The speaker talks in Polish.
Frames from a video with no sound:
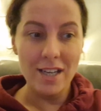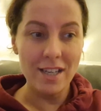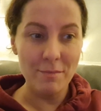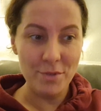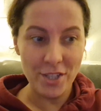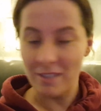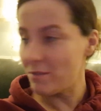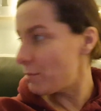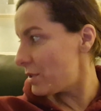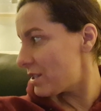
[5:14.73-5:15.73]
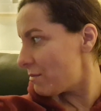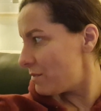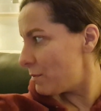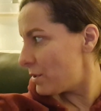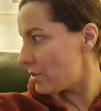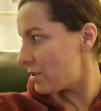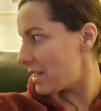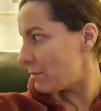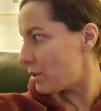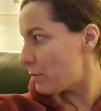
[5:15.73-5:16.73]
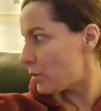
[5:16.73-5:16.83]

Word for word: e, przed, dopiero, co, dopiero co stamtąd